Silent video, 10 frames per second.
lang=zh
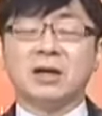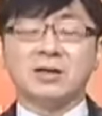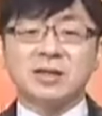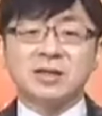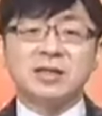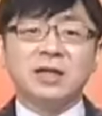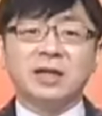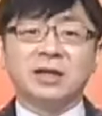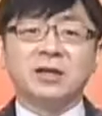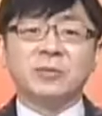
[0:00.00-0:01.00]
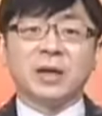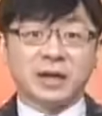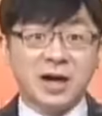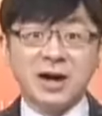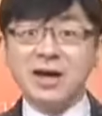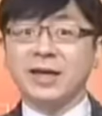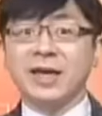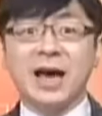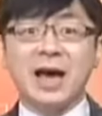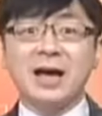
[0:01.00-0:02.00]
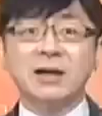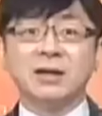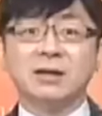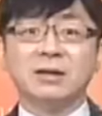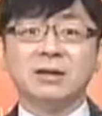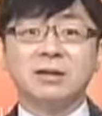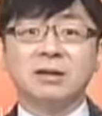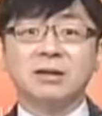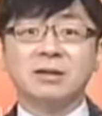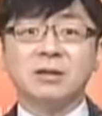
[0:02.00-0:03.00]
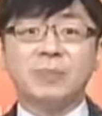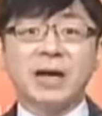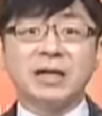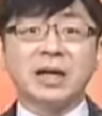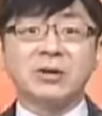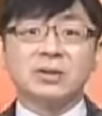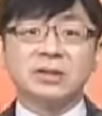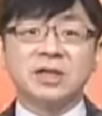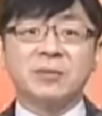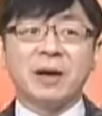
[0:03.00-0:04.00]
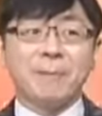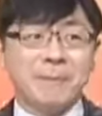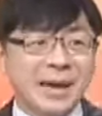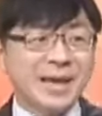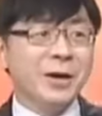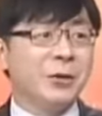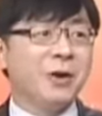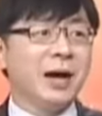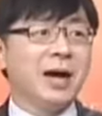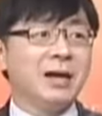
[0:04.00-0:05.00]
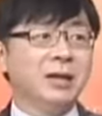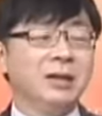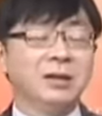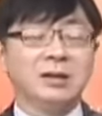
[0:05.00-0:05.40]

那老是四千点可以吗？可以呀。这八年来有四千吗？没有啊。